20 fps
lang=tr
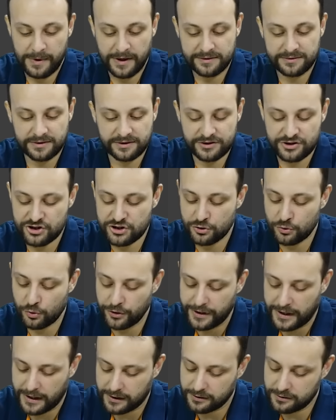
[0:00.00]
Madrid
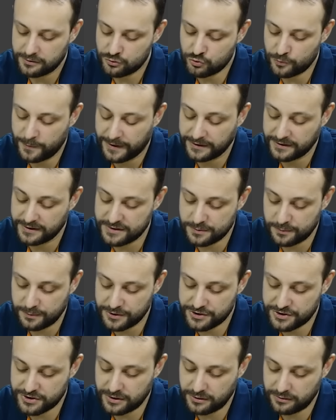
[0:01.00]
Girona. Cumartesi
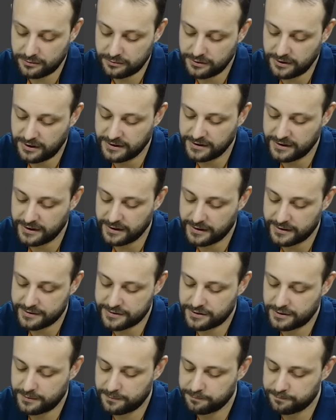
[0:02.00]
maçı. La Liga'ya
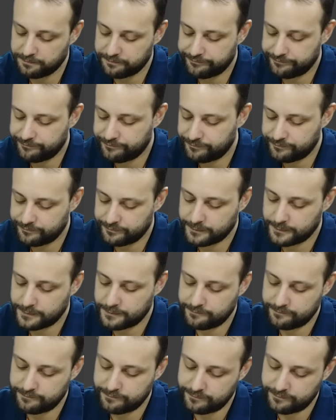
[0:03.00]
geçtim.
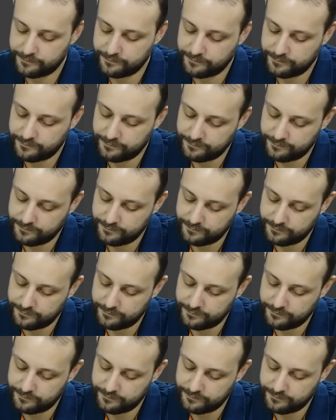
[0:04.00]
4.5 alt ve 1.